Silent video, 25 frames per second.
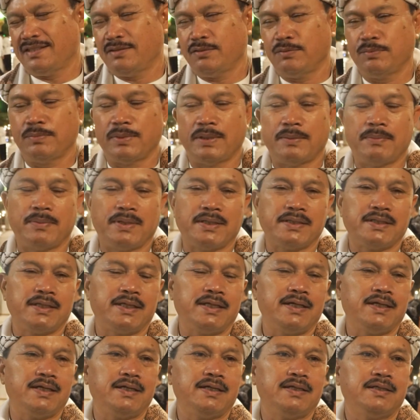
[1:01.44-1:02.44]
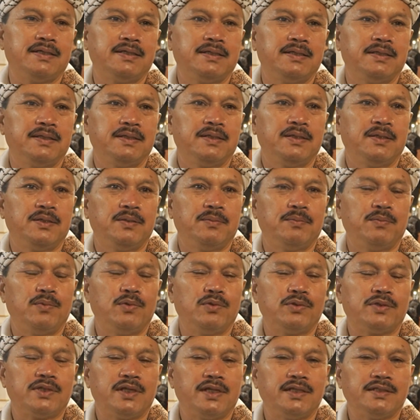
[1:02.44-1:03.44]
Umpamanya
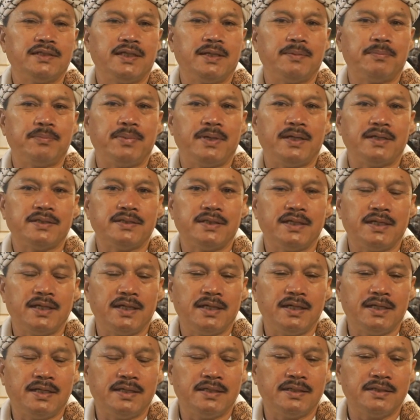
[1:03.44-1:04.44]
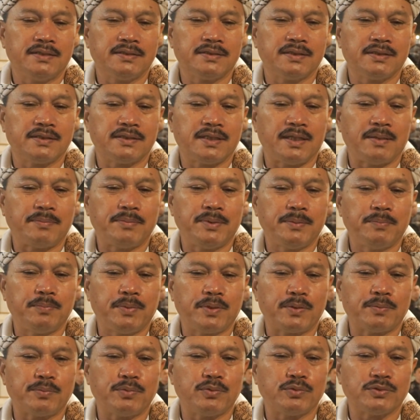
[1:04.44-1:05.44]
modalnya banyak, tetapi
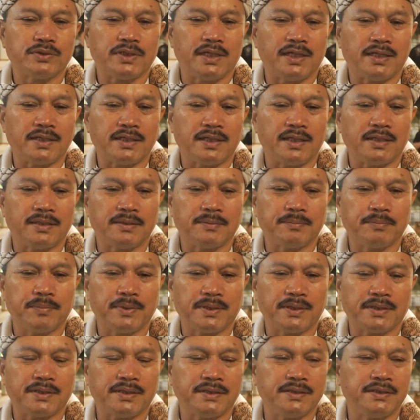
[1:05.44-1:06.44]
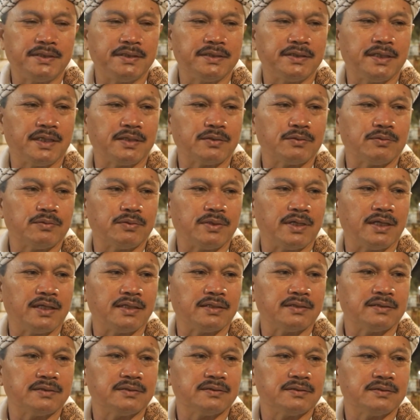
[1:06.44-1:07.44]
perputaran perkreditan kurang
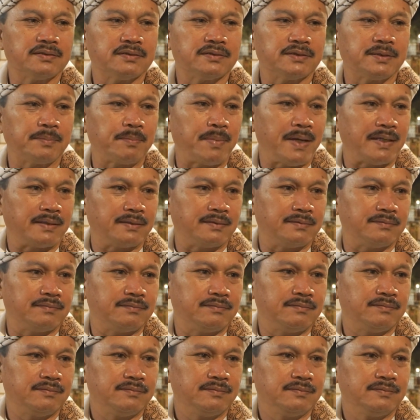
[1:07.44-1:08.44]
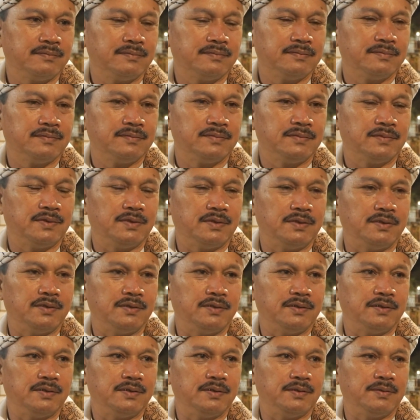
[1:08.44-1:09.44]
cepat.
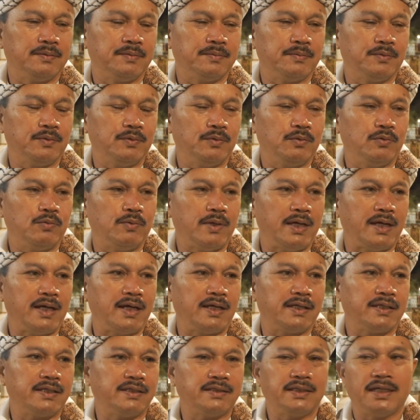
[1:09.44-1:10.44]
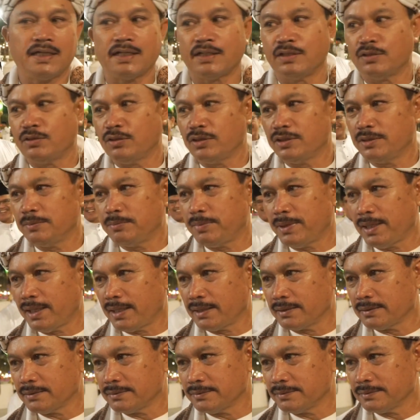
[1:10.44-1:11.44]
Jadi uang akhirnya ngendon di bank.
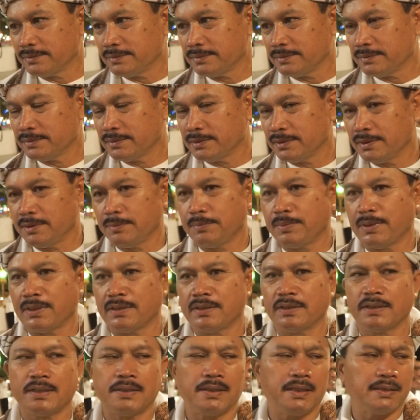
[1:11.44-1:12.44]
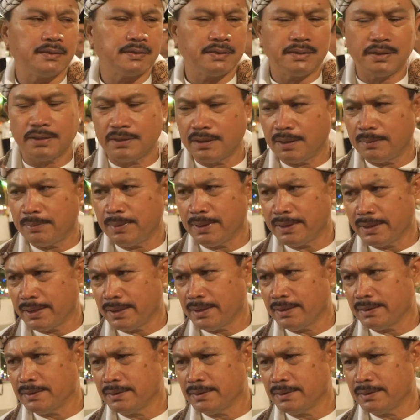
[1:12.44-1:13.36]
Ini berarti kan hasilnya tidak banyak.